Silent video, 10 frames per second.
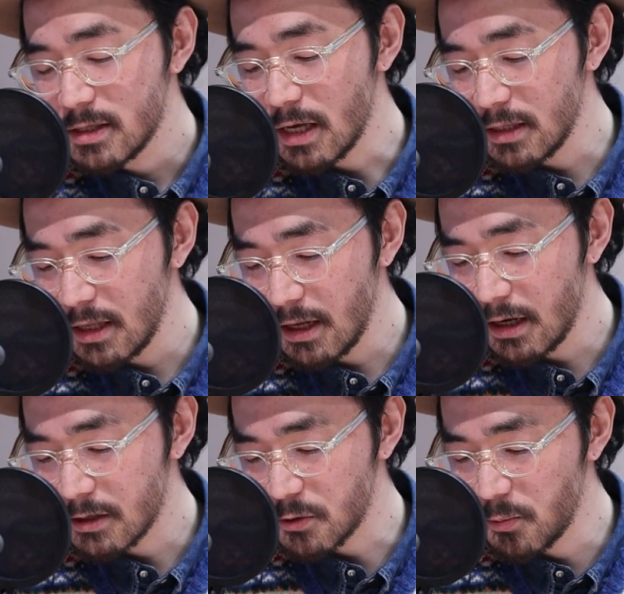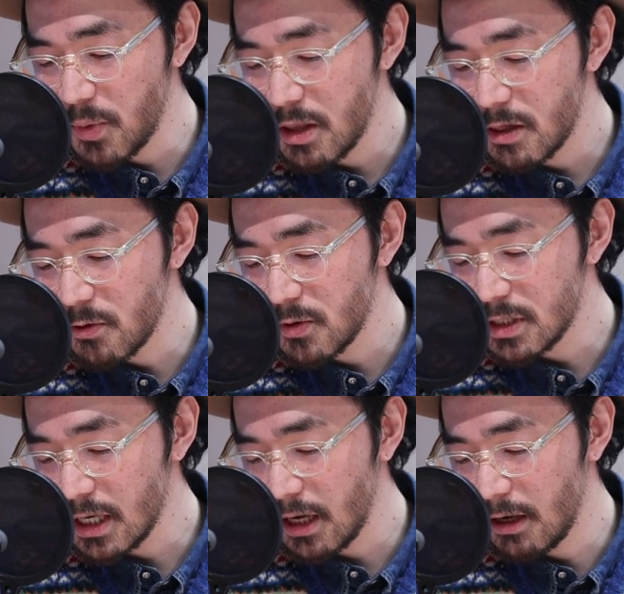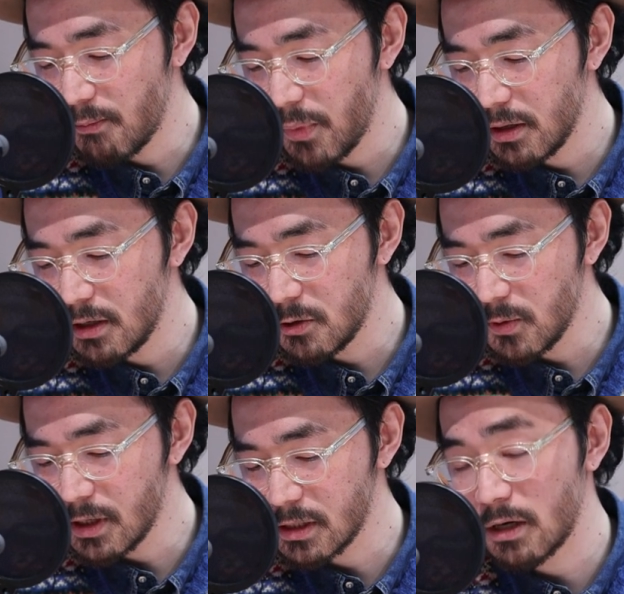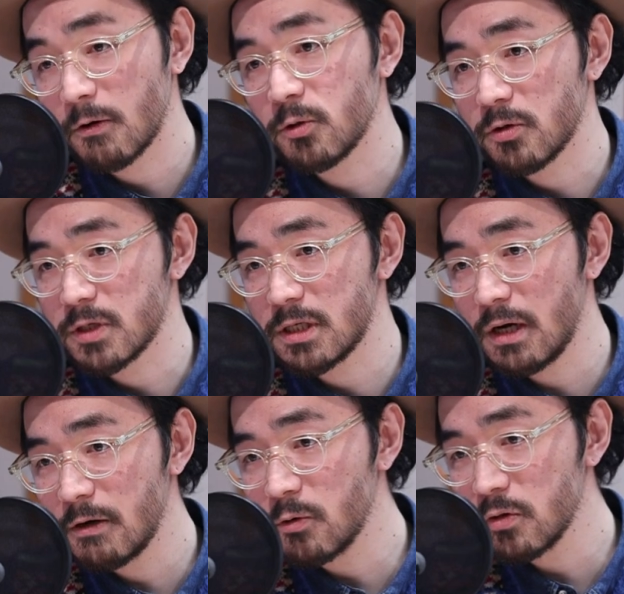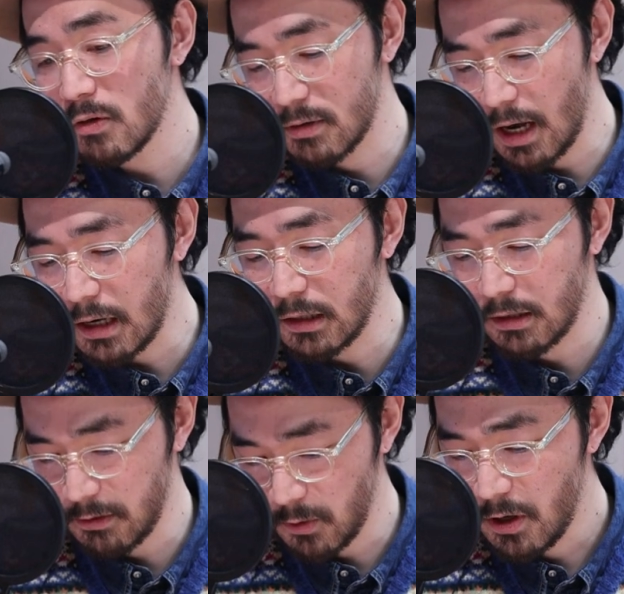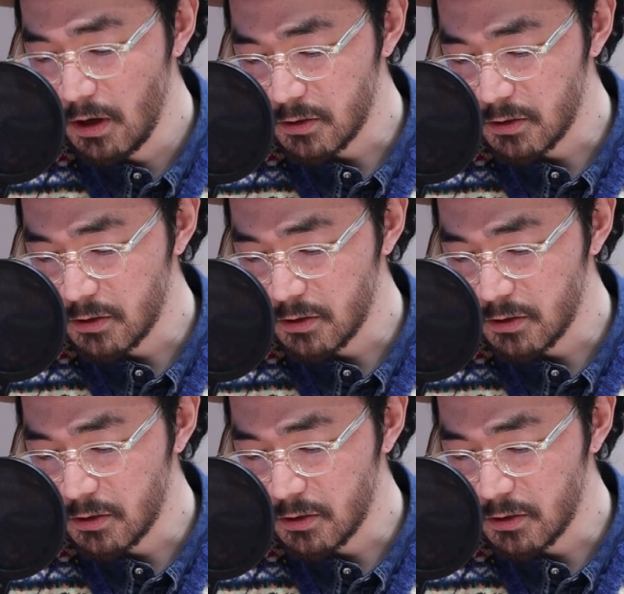残念ながら存命中に世間一般に評価されること知られることっていうのはなかったと